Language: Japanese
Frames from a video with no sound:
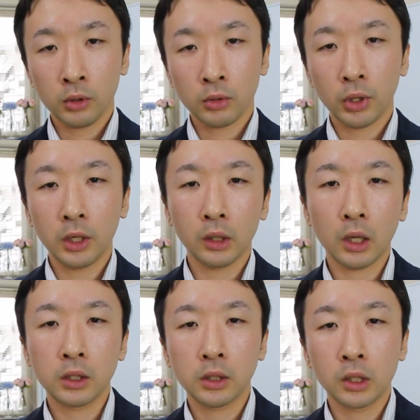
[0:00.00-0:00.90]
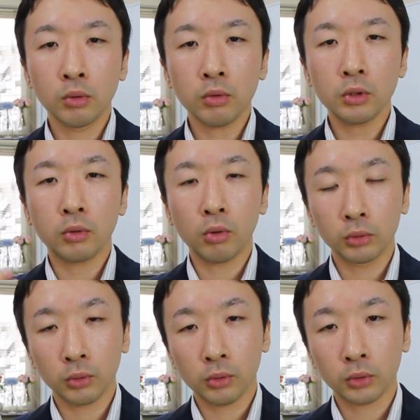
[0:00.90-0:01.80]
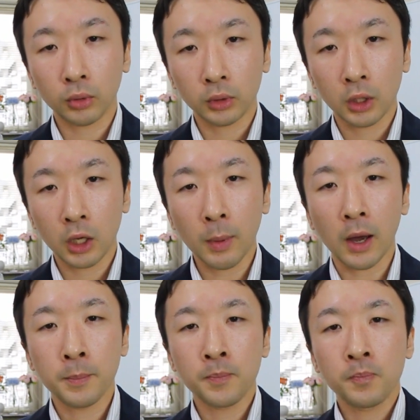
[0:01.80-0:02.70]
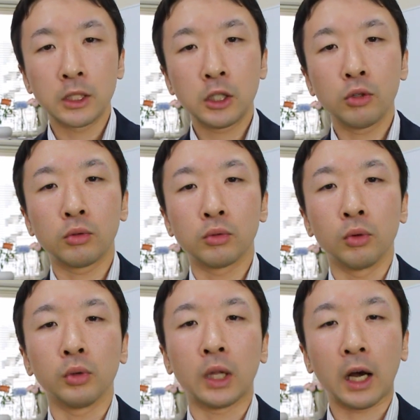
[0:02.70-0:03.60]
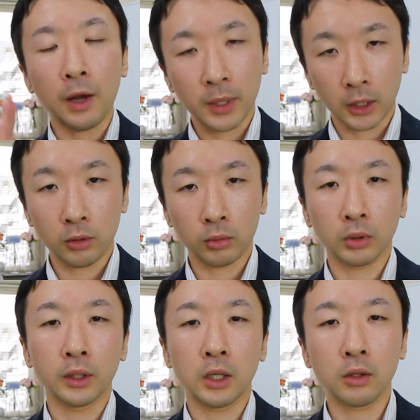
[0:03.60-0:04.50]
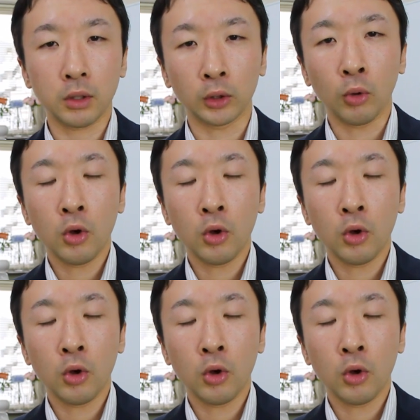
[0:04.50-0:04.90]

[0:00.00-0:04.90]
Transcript: それに対してどういう行動をとっていけば意志力を高めていくことができるか